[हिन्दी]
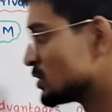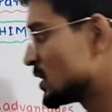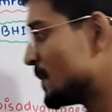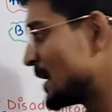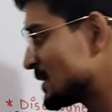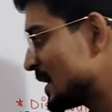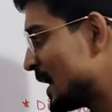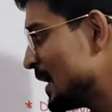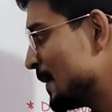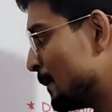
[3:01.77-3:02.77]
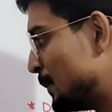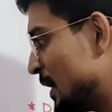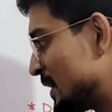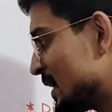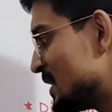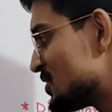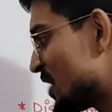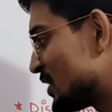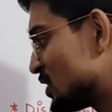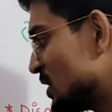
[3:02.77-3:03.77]
उसके बाद क्या है बेटर
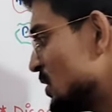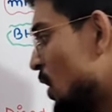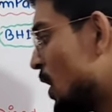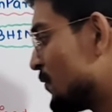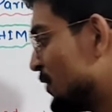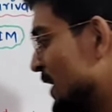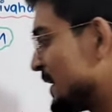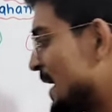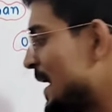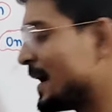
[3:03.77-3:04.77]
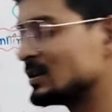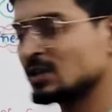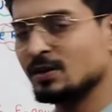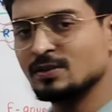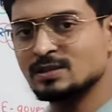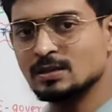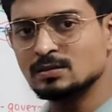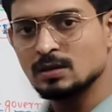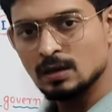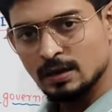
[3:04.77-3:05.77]
इंट्रैक्शन ऑफ डेटा एंड
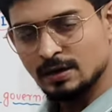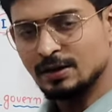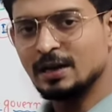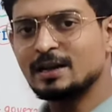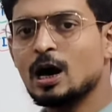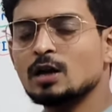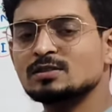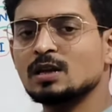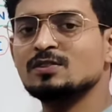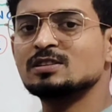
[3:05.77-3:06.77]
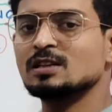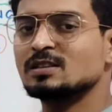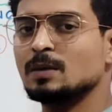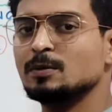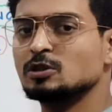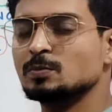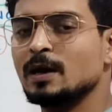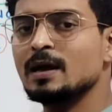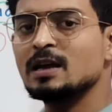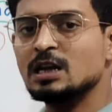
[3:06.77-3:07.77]
सर्विसेज डेटा और सर्विसेज के बीच
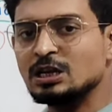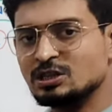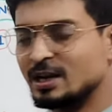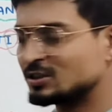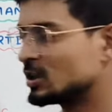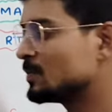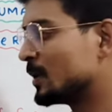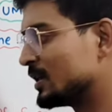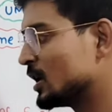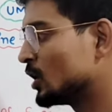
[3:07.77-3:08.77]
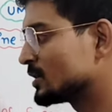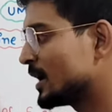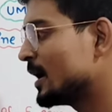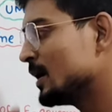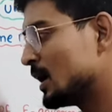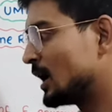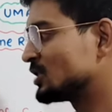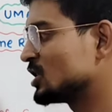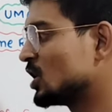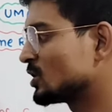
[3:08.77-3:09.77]
में इंट्रैक्शन बढ़िया होता है
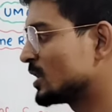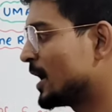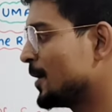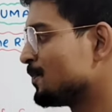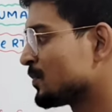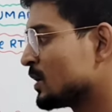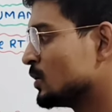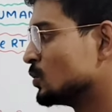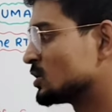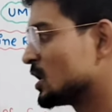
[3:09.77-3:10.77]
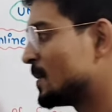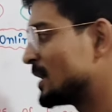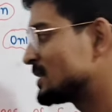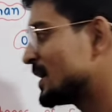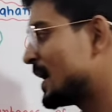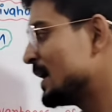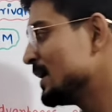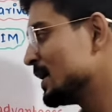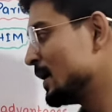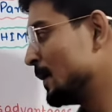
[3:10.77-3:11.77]
अच्छा होता है उसके बाद क्या
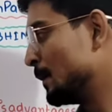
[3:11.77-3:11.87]
है